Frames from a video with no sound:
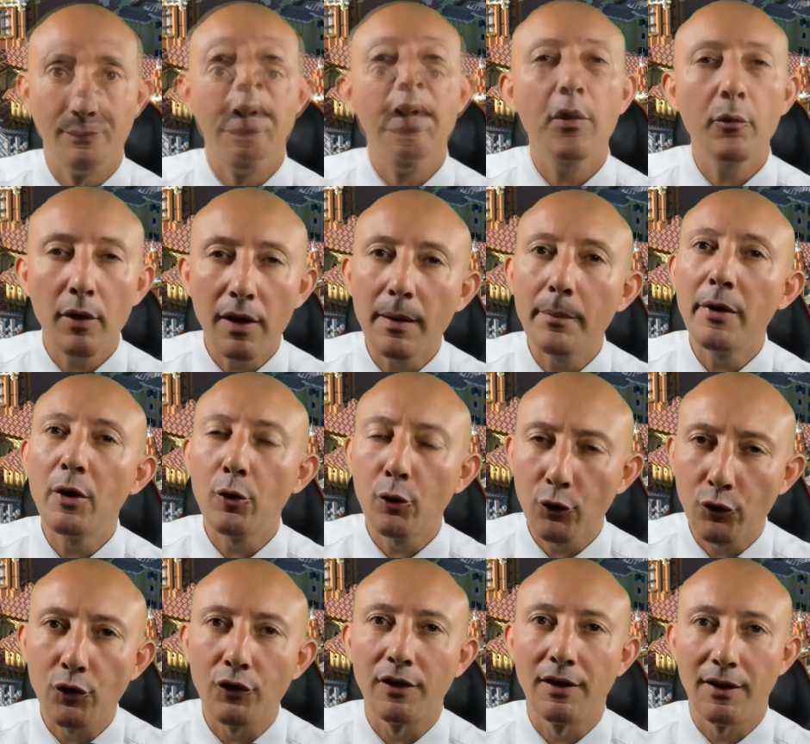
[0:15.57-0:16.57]
ed è quella meno
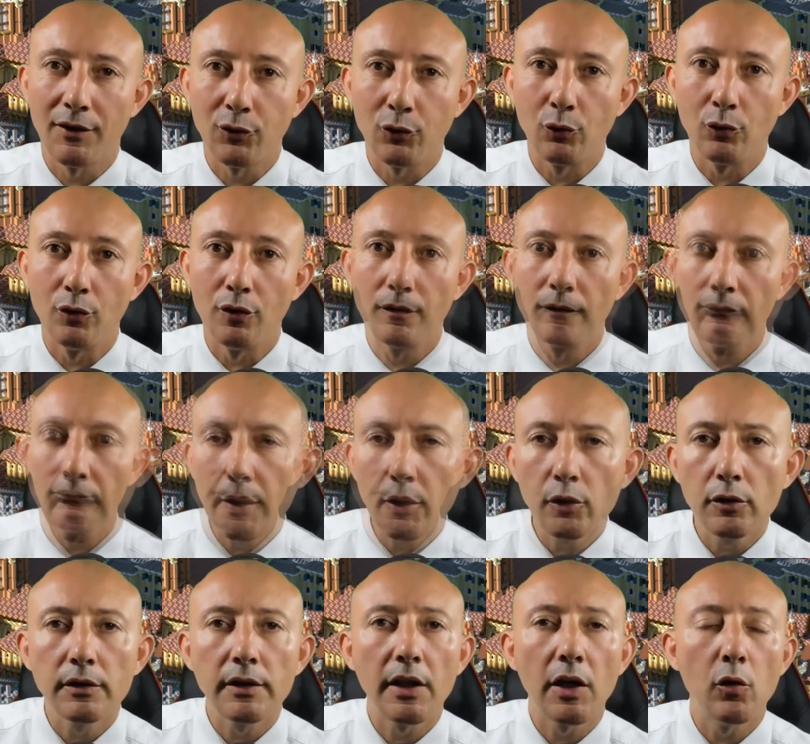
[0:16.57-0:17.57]
costosa in assoluto. Ha
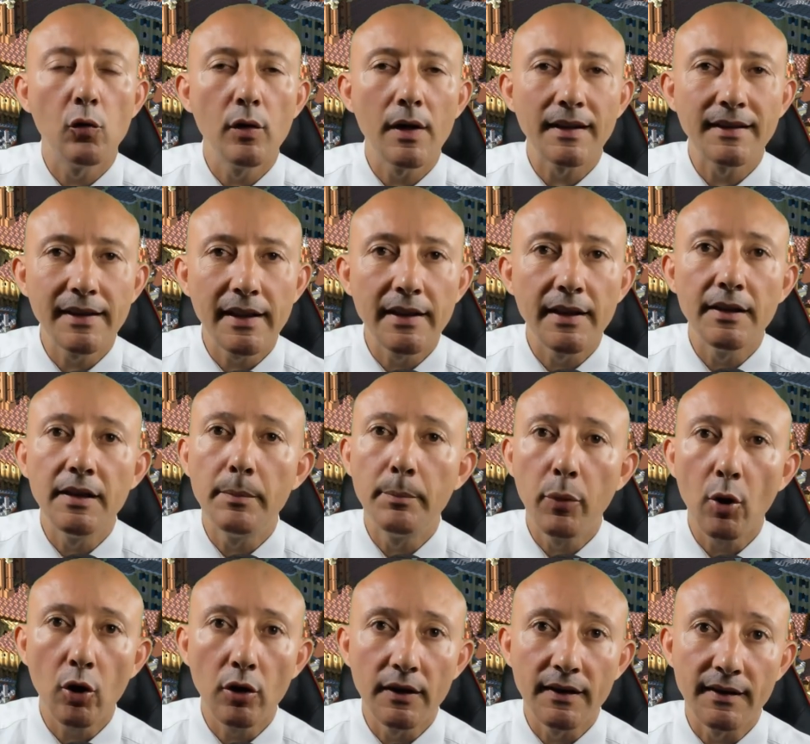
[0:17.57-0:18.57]
inoltre una serie di
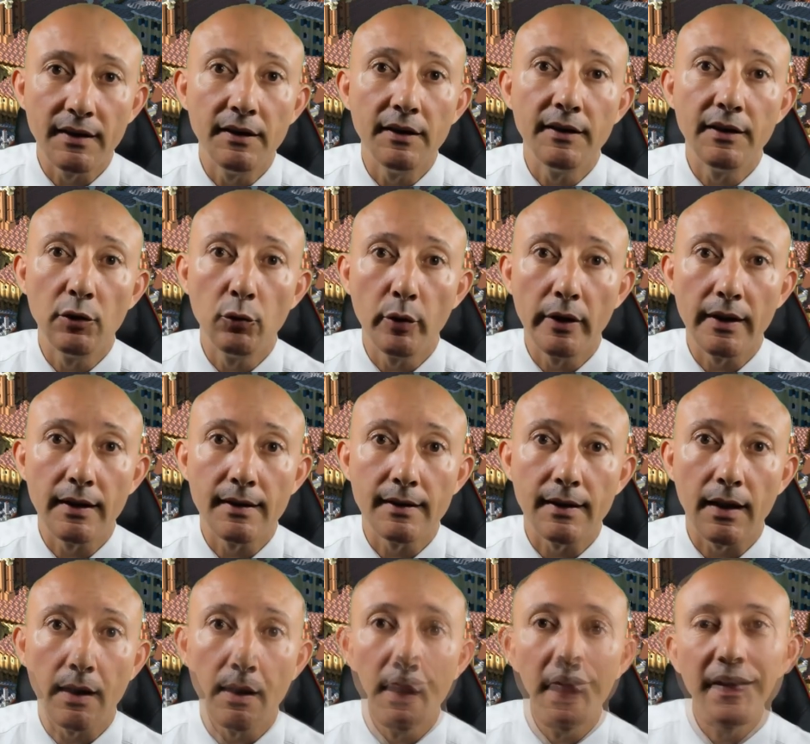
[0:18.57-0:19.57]
policy di
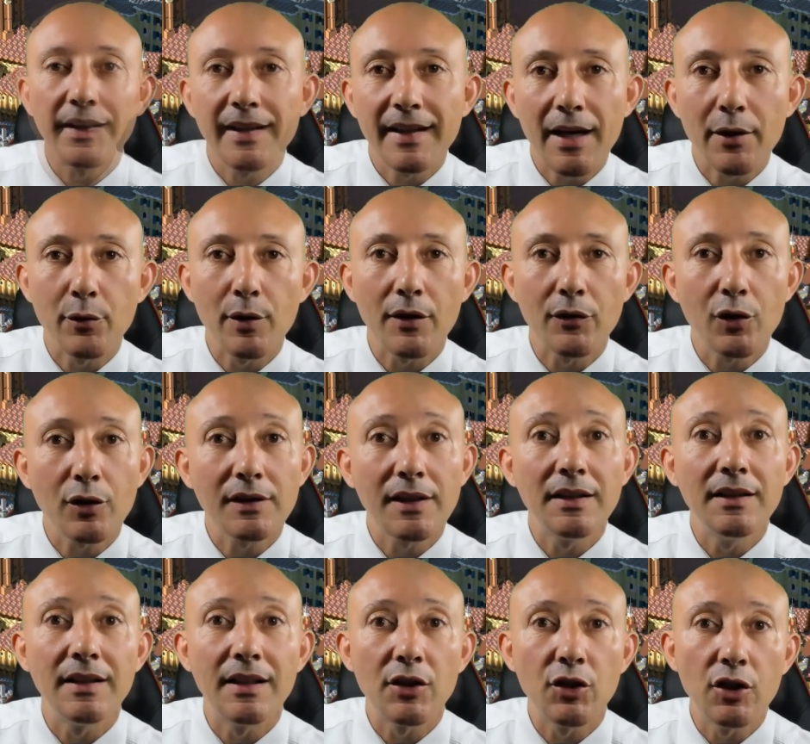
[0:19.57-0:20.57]
sicurezza per creare una sorta
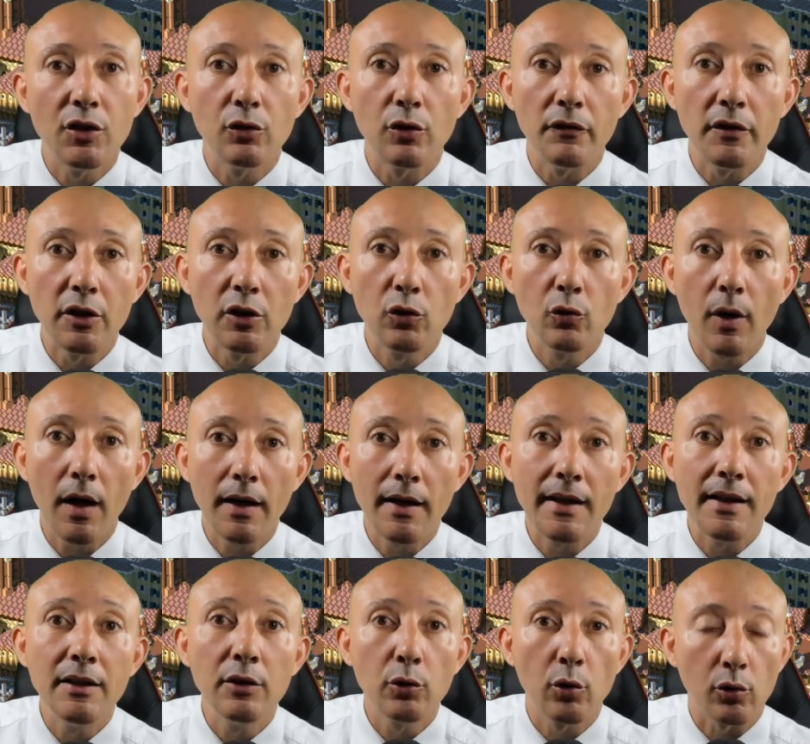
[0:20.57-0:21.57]
di recinto virtuale
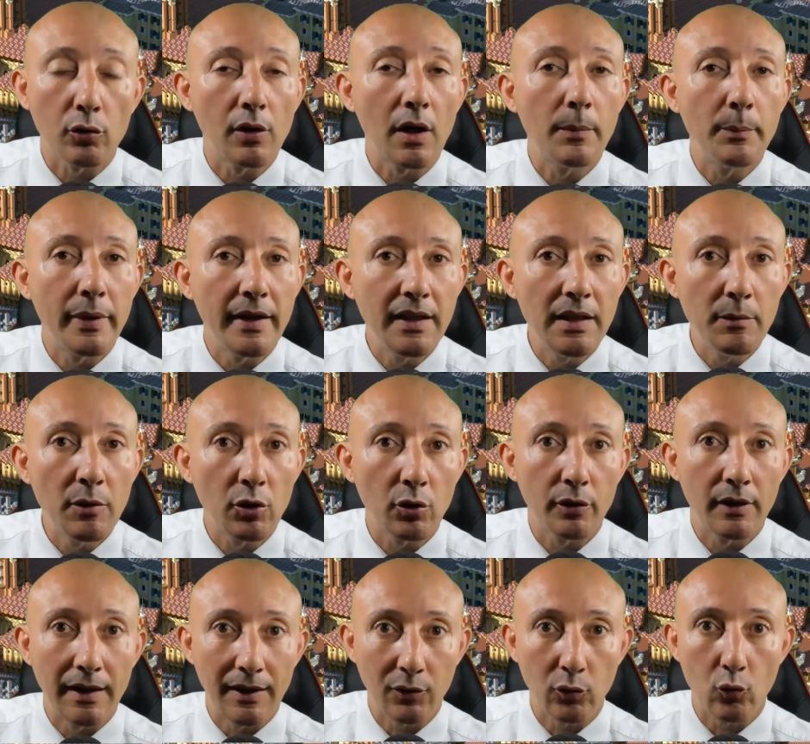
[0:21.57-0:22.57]
intorno al perimetro
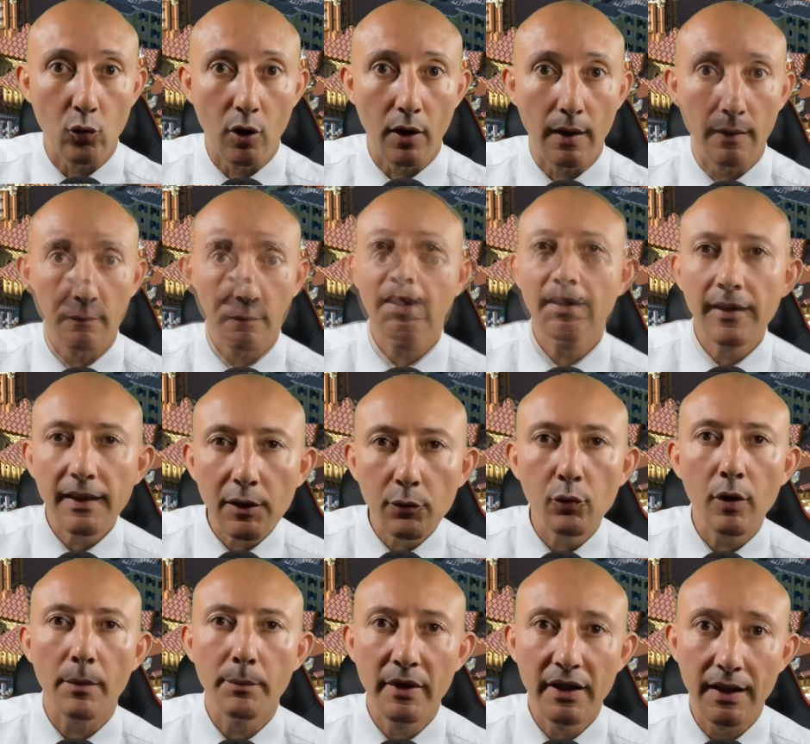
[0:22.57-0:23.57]
della scuola e della
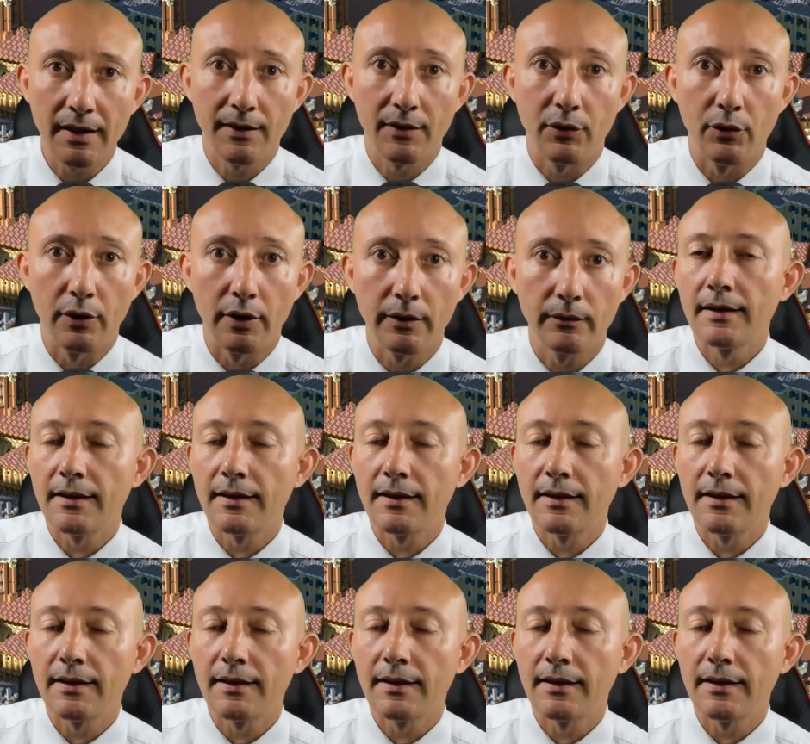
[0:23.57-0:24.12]
tua abitazione.